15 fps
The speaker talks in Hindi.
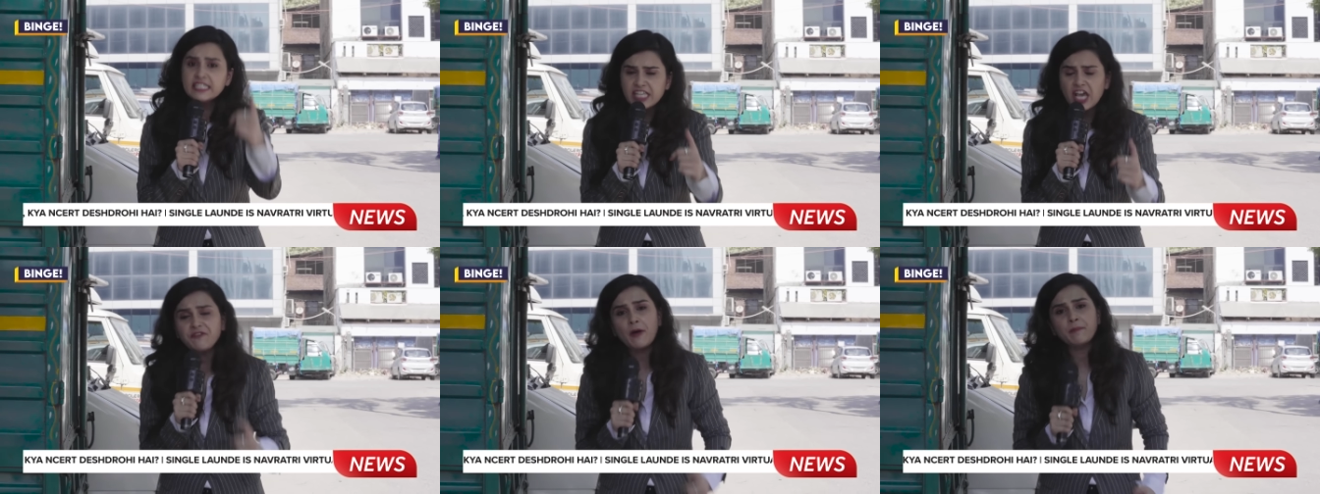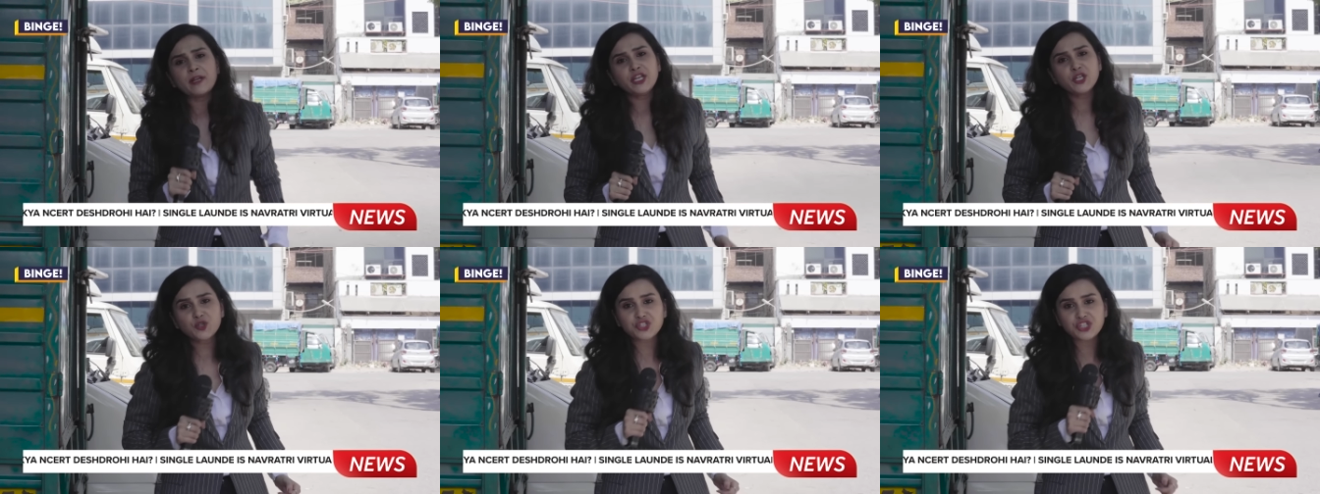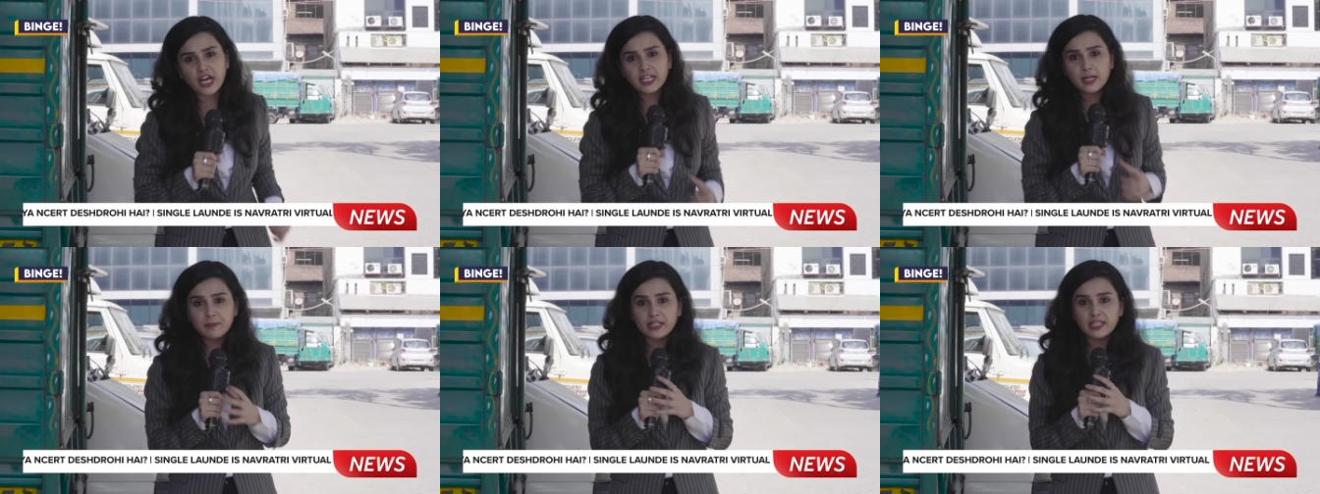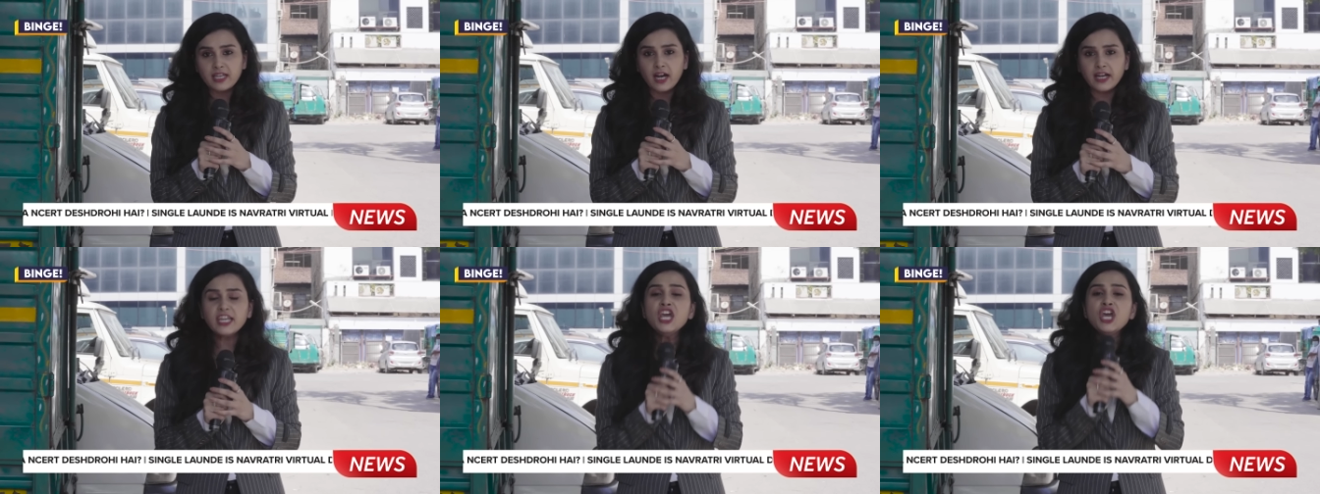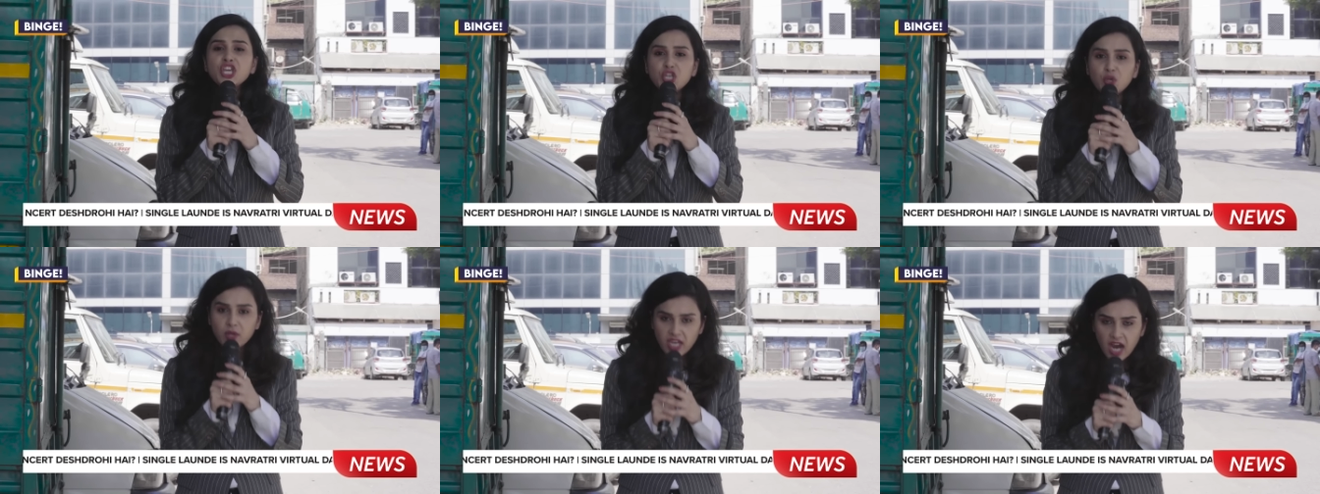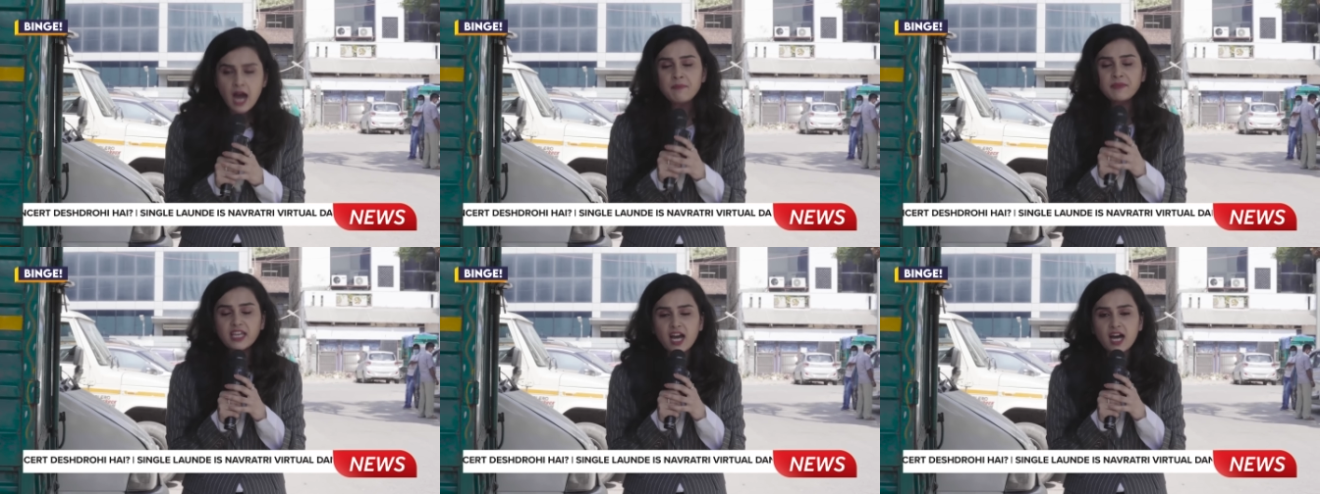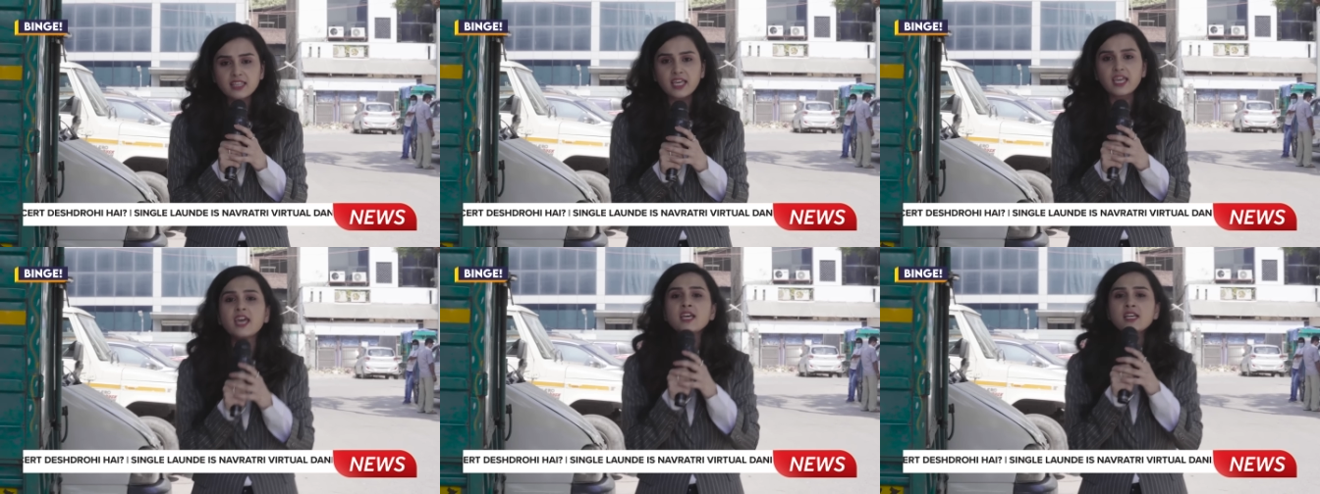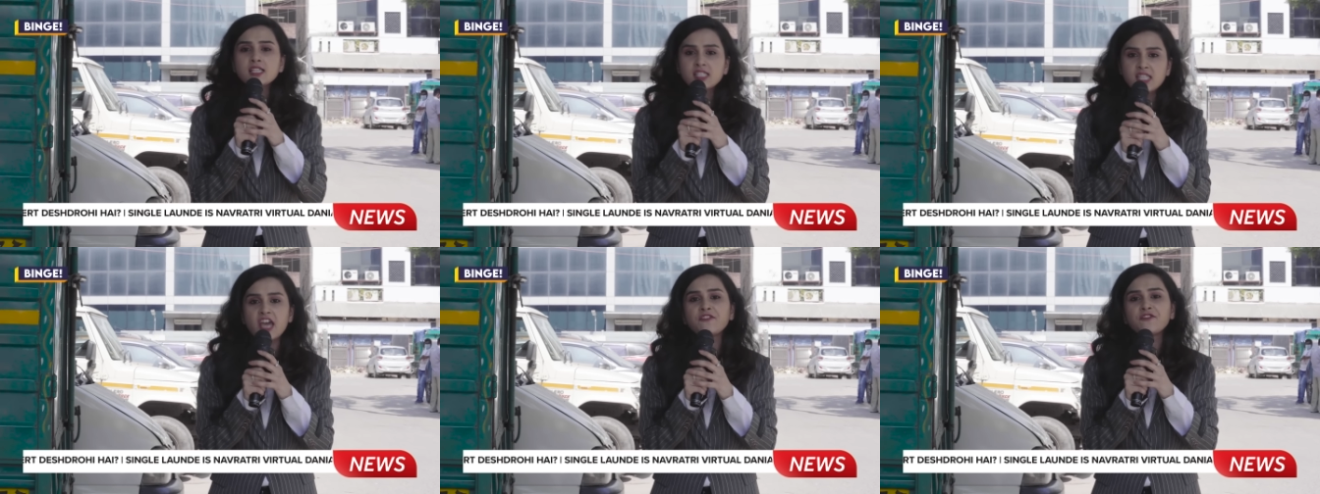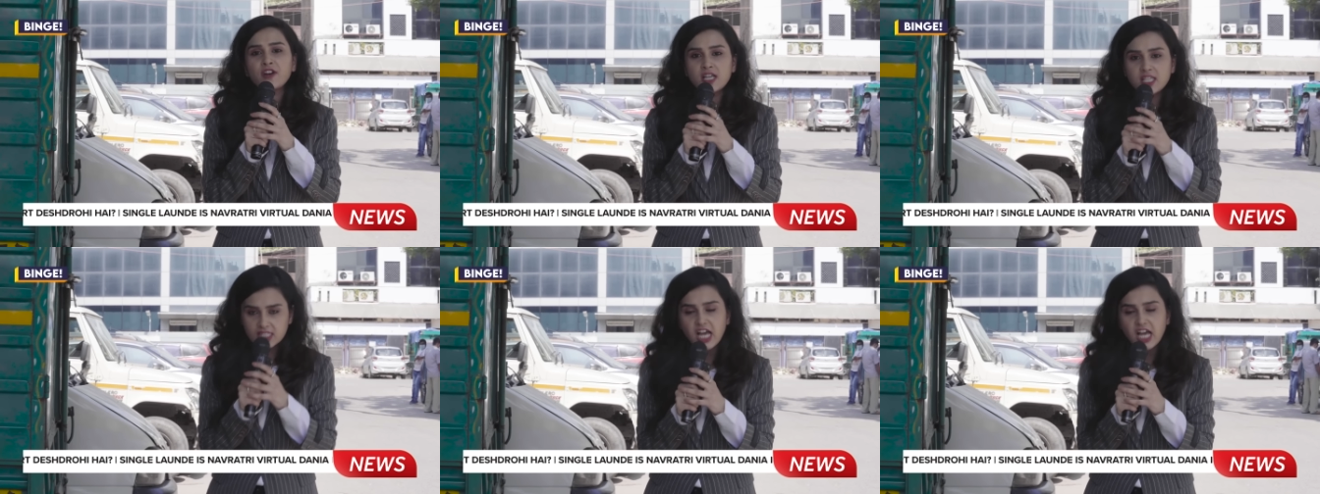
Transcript: सिर्फ अपने न्यूज चैनल पर दिखाई क्योंकि हम दिखाते हैं सिर्फ